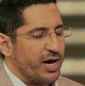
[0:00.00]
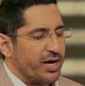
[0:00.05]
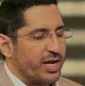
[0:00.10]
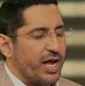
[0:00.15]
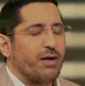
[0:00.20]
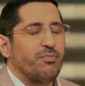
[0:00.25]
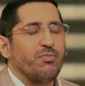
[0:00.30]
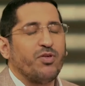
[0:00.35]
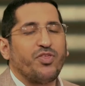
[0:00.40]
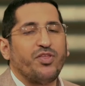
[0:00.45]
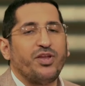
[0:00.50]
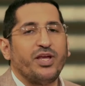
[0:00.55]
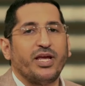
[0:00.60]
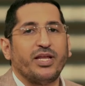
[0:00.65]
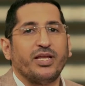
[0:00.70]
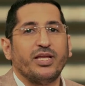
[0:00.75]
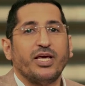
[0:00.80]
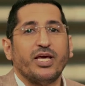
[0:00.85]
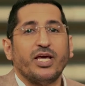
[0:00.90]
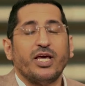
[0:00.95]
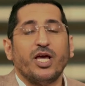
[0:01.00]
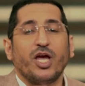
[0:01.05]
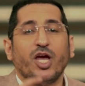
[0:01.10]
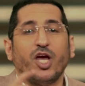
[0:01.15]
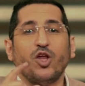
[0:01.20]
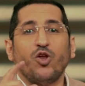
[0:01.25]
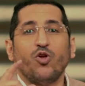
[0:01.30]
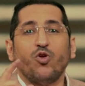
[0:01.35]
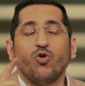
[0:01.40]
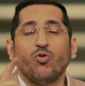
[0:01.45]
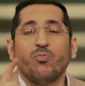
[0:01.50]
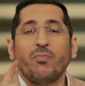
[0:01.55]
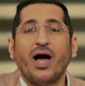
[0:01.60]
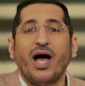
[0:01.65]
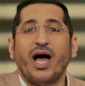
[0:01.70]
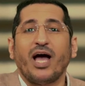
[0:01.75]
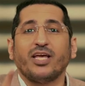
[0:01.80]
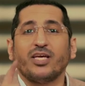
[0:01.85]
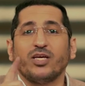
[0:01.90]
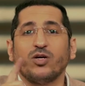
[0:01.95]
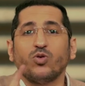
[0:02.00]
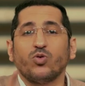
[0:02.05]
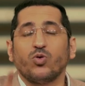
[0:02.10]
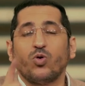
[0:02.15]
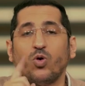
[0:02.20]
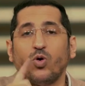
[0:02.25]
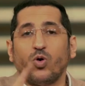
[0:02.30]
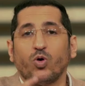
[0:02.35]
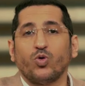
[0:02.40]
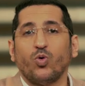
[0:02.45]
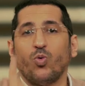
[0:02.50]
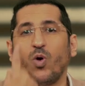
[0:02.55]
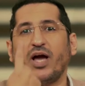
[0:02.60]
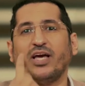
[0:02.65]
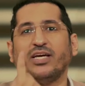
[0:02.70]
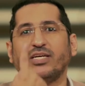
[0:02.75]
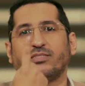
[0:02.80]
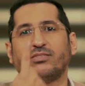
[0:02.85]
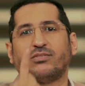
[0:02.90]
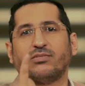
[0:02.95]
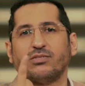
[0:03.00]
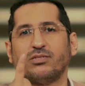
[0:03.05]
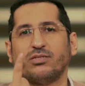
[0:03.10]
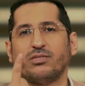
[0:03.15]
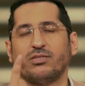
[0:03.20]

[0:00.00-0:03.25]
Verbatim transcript: رقم اثنين أنه ما ينقل عضو وحيد